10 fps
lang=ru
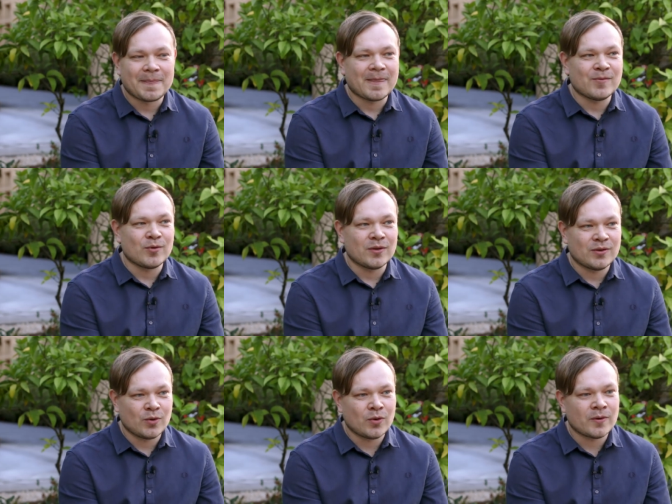Вот.
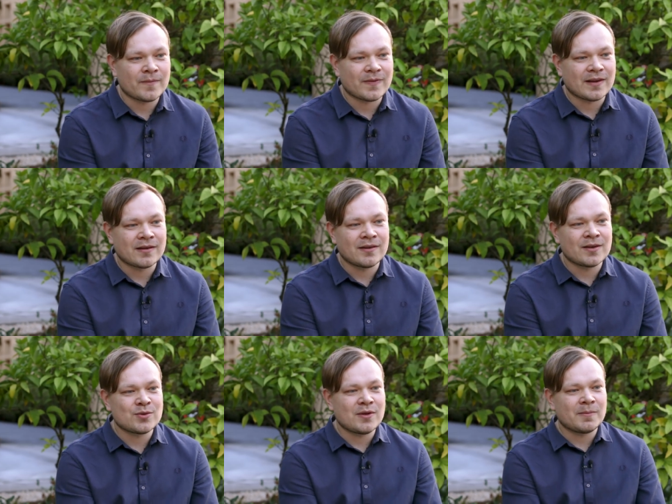Но когда
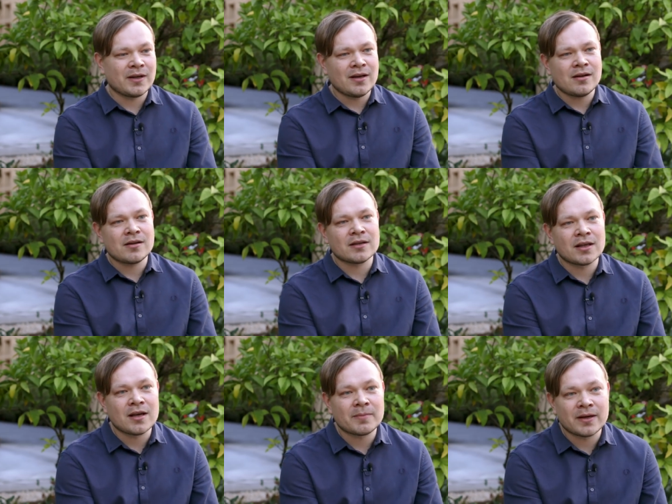я сюда приехал,
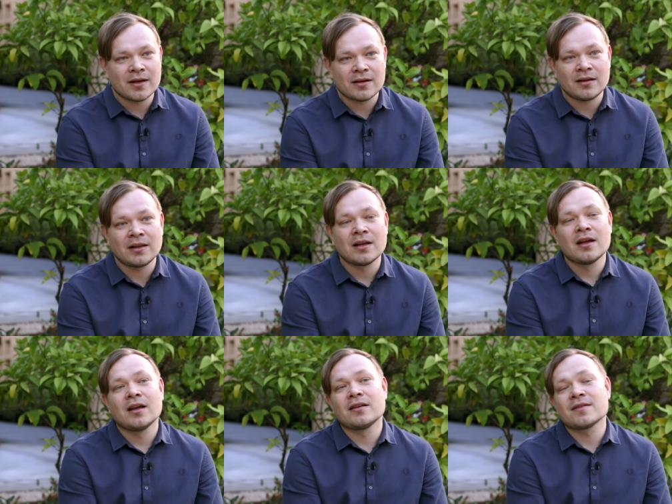я приехал
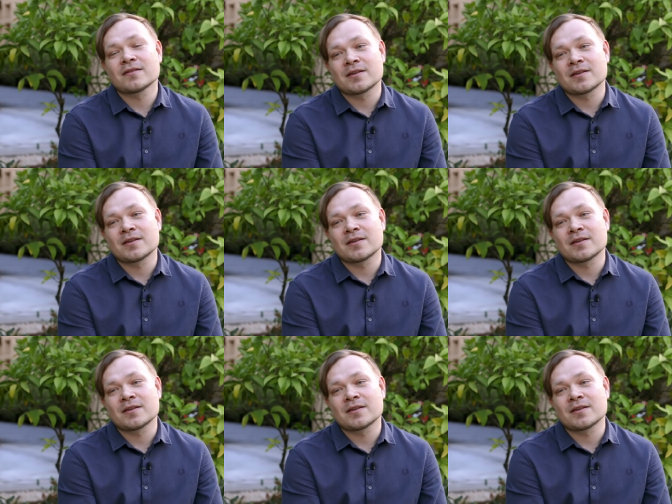не в